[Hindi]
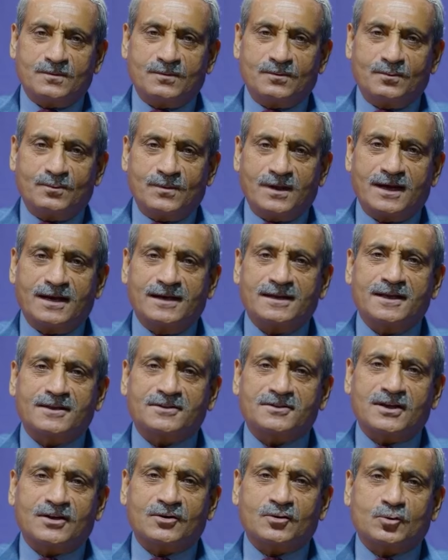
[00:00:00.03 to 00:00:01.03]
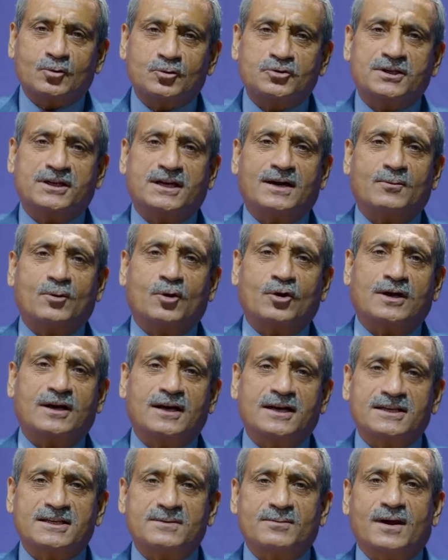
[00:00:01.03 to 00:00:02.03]
मेरे लिए इतना खुशी का
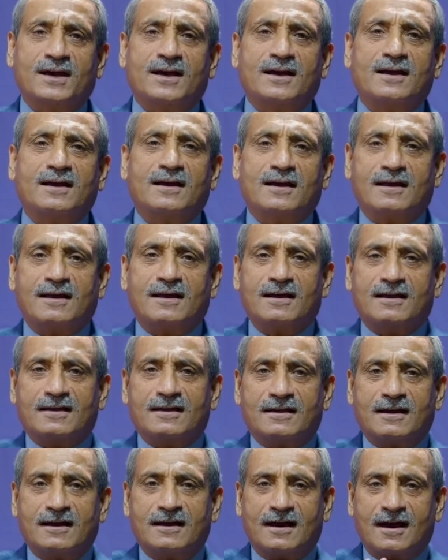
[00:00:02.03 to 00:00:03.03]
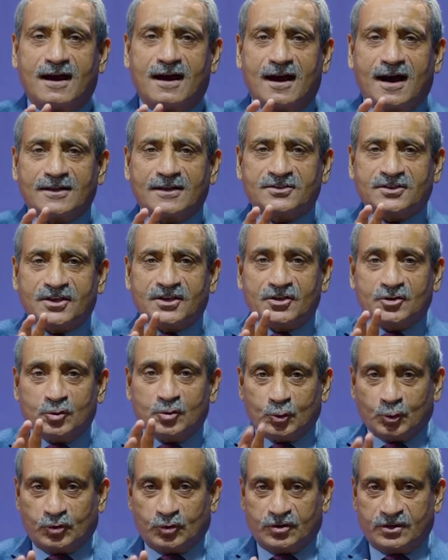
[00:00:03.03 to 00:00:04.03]
मौका है कि मैं आज के
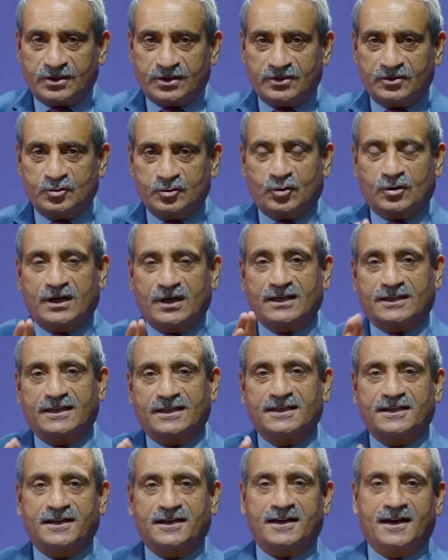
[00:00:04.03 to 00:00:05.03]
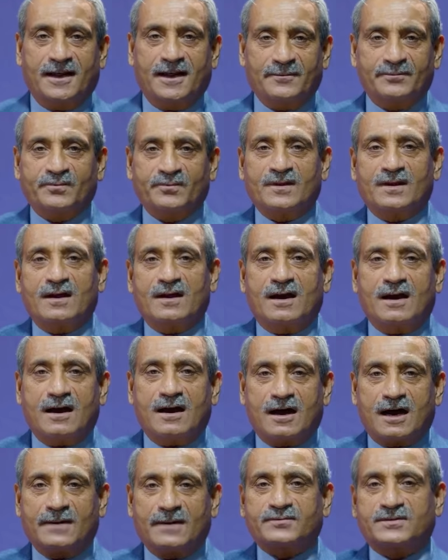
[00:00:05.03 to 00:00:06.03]
यूथ जो कल के लीडर हैं
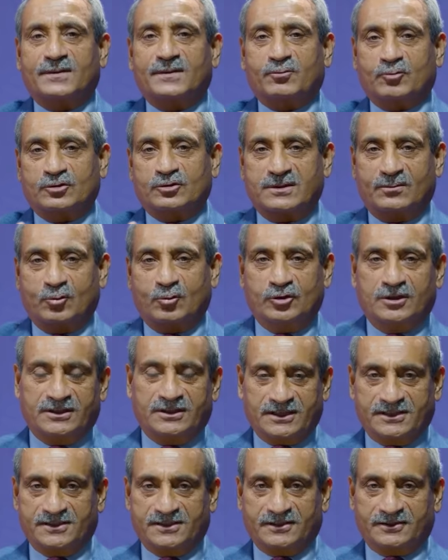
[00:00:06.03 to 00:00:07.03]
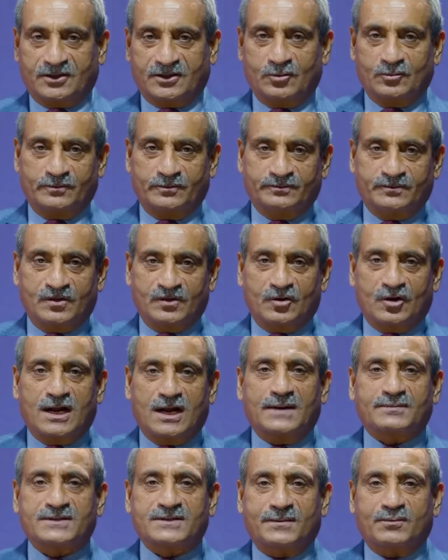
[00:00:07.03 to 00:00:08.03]
आप सबको संबोधित कर सकता हूं और
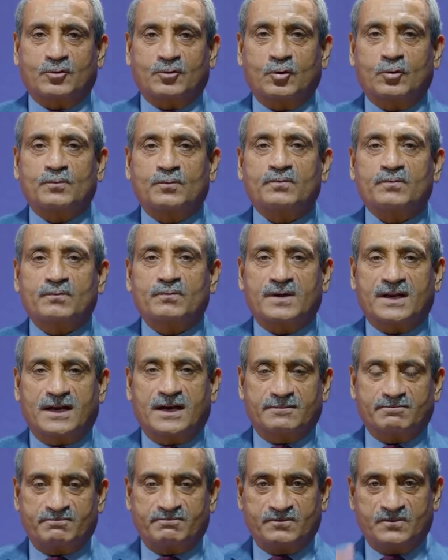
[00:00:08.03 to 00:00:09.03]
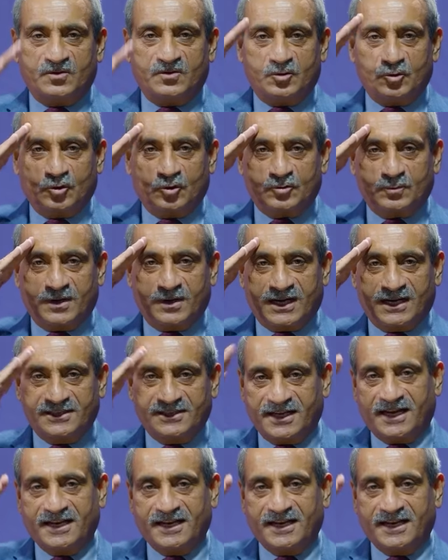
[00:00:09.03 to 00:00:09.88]
आप सबको मेरा जोश भरा जय